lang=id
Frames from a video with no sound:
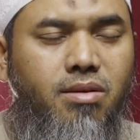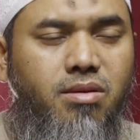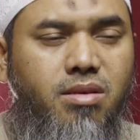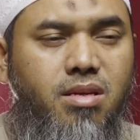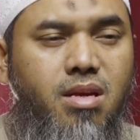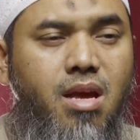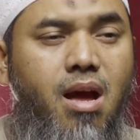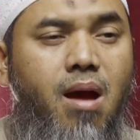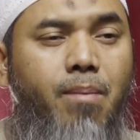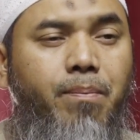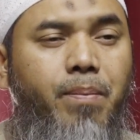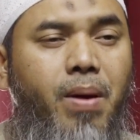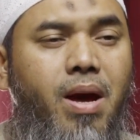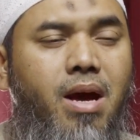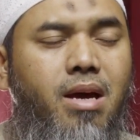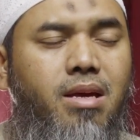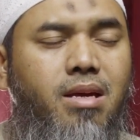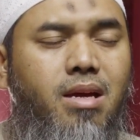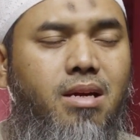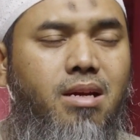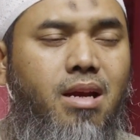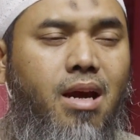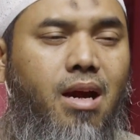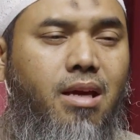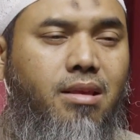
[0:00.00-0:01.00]
Siapa
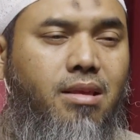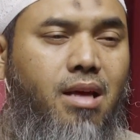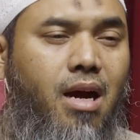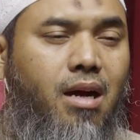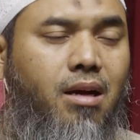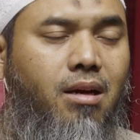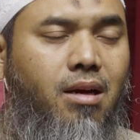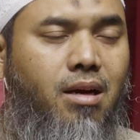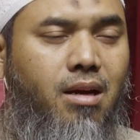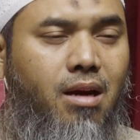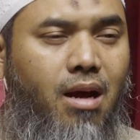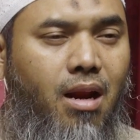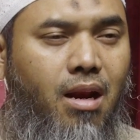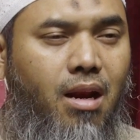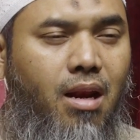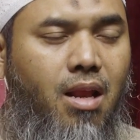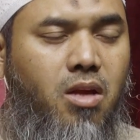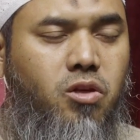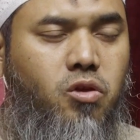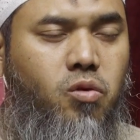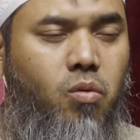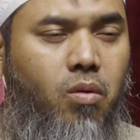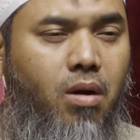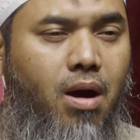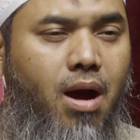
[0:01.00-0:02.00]
yang dikatakan oleh
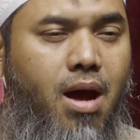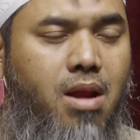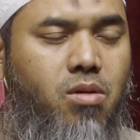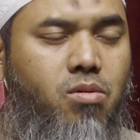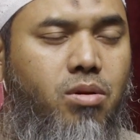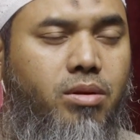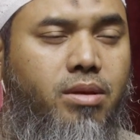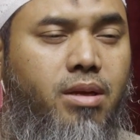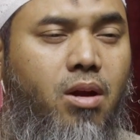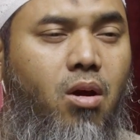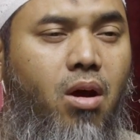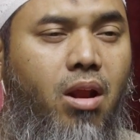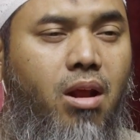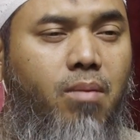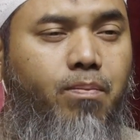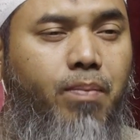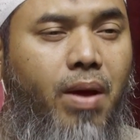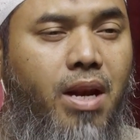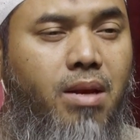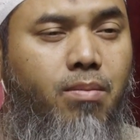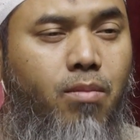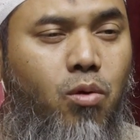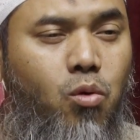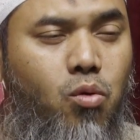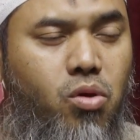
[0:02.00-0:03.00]
Allah Subhanahu wa taala orang
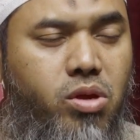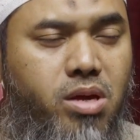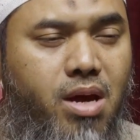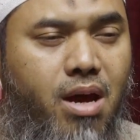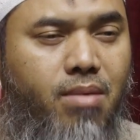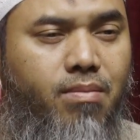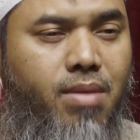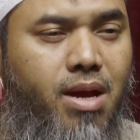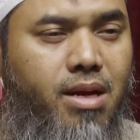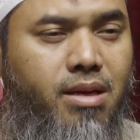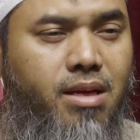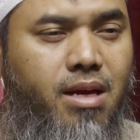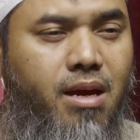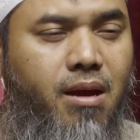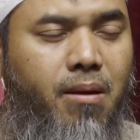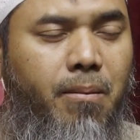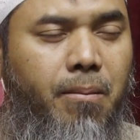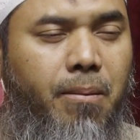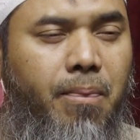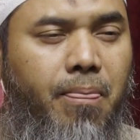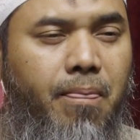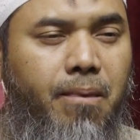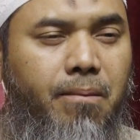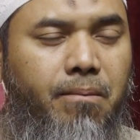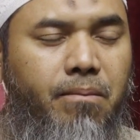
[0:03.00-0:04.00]
paling merugi amalnya?
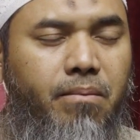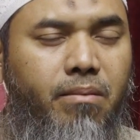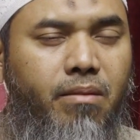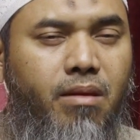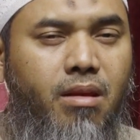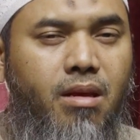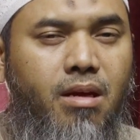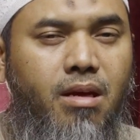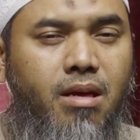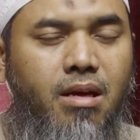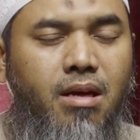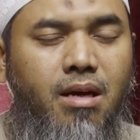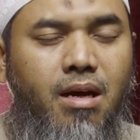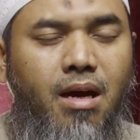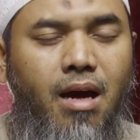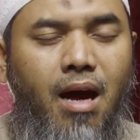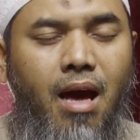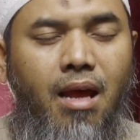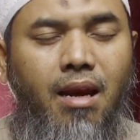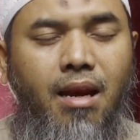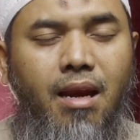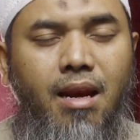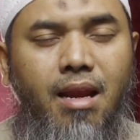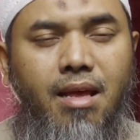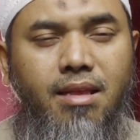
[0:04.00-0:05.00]

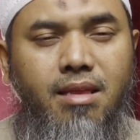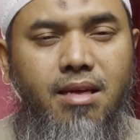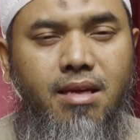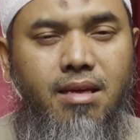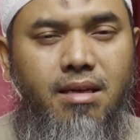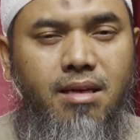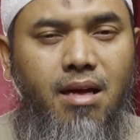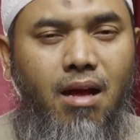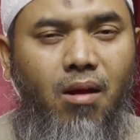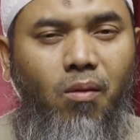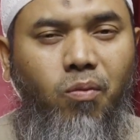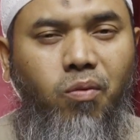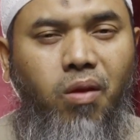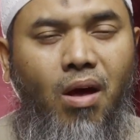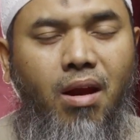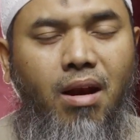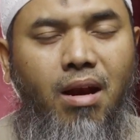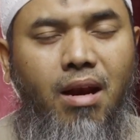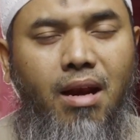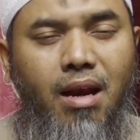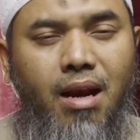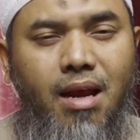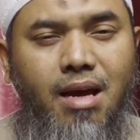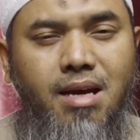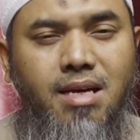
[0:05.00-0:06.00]
Alladzina
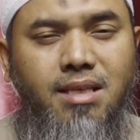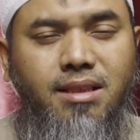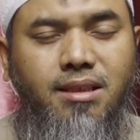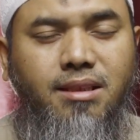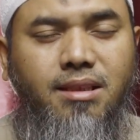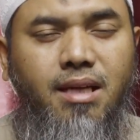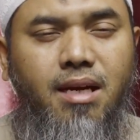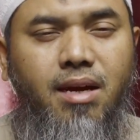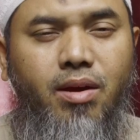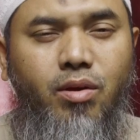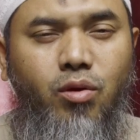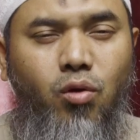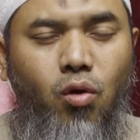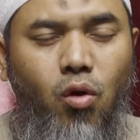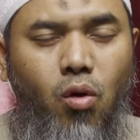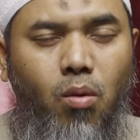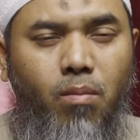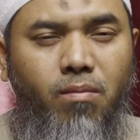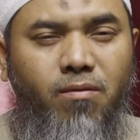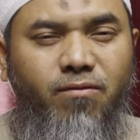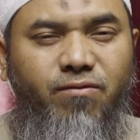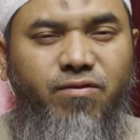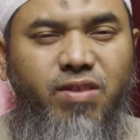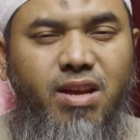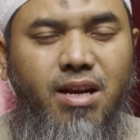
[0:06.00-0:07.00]
dhalla
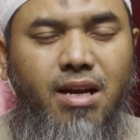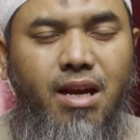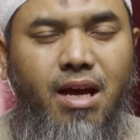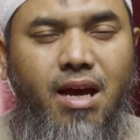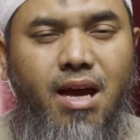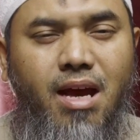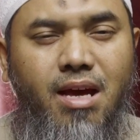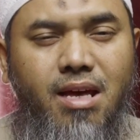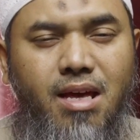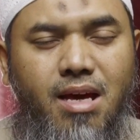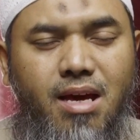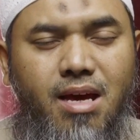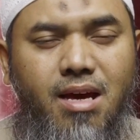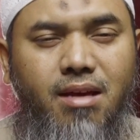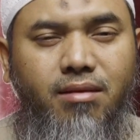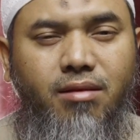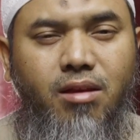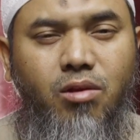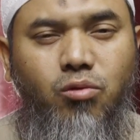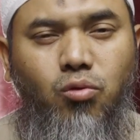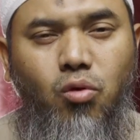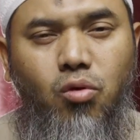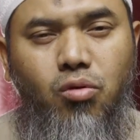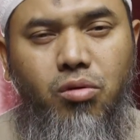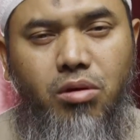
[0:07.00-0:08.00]
sa'yuhum fil
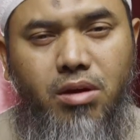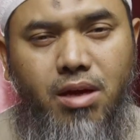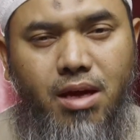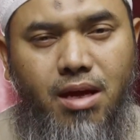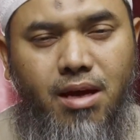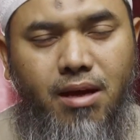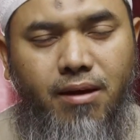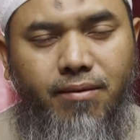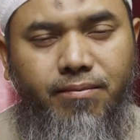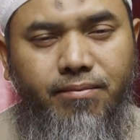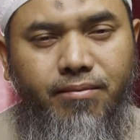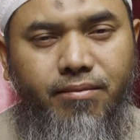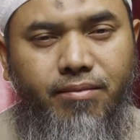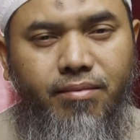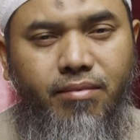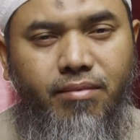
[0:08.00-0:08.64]
hayati dunya.